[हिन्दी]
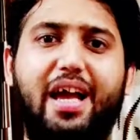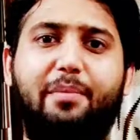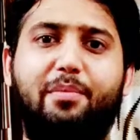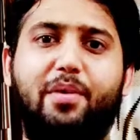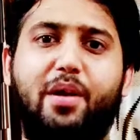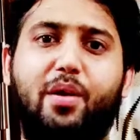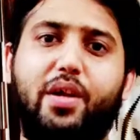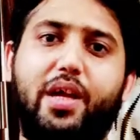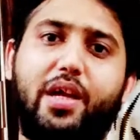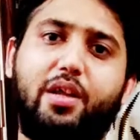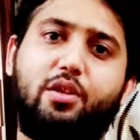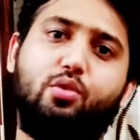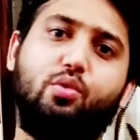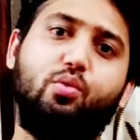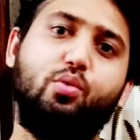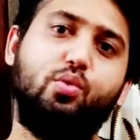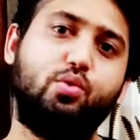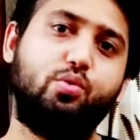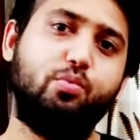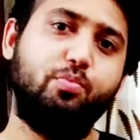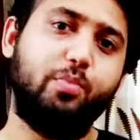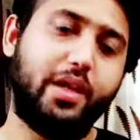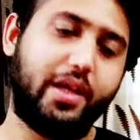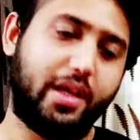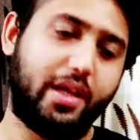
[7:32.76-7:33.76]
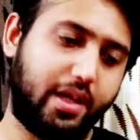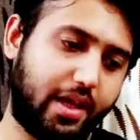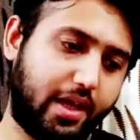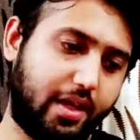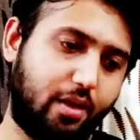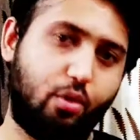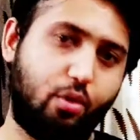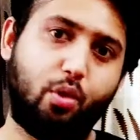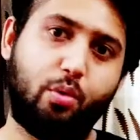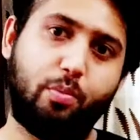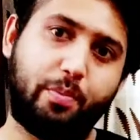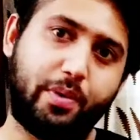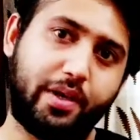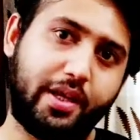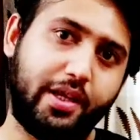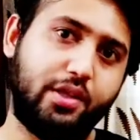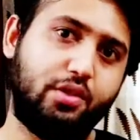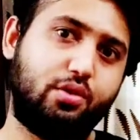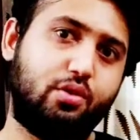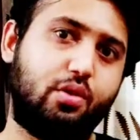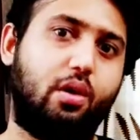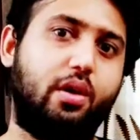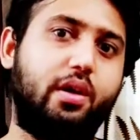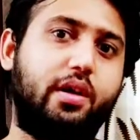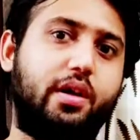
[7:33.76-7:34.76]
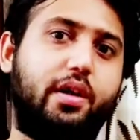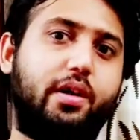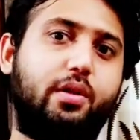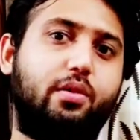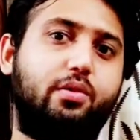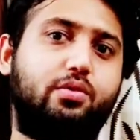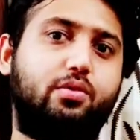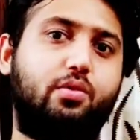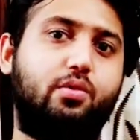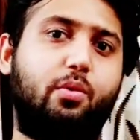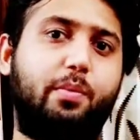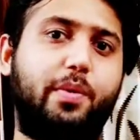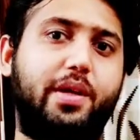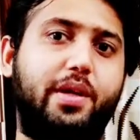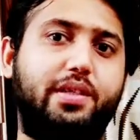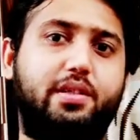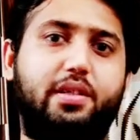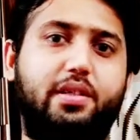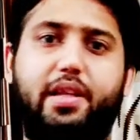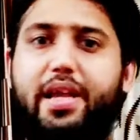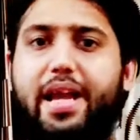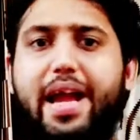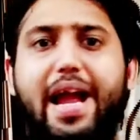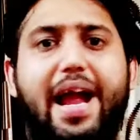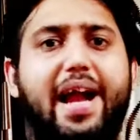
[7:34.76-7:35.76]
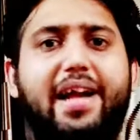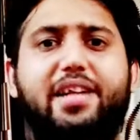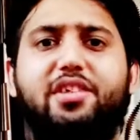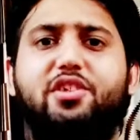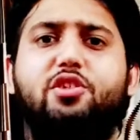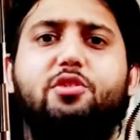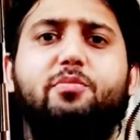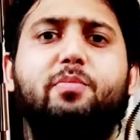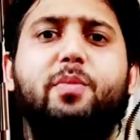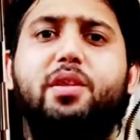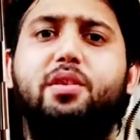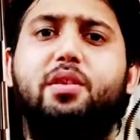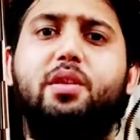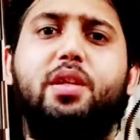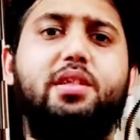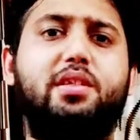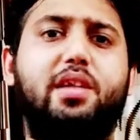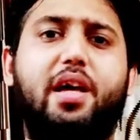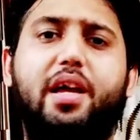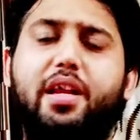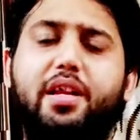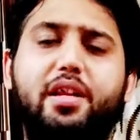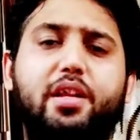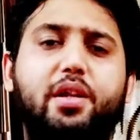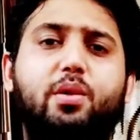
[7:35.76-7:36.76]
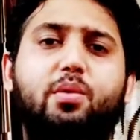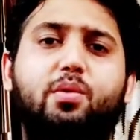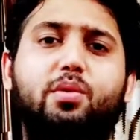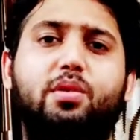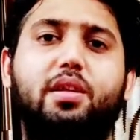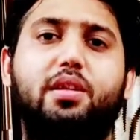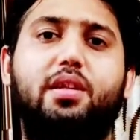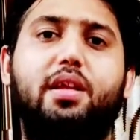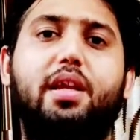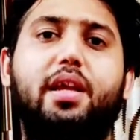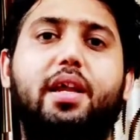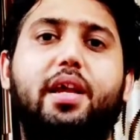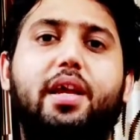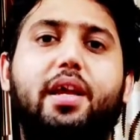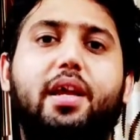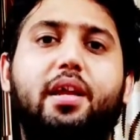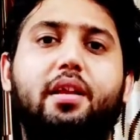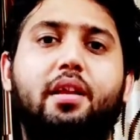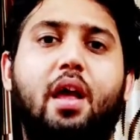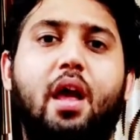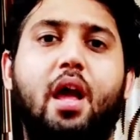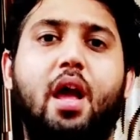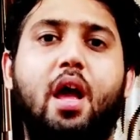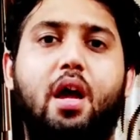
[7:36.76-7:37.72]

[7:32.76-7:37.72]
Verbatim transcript: ऐप है या तो उसमें ये लोग प्री इंस्टॉल करके उसको भेजते थे एड्स इसमें इतनी सारी नहीं होती थी लेकिन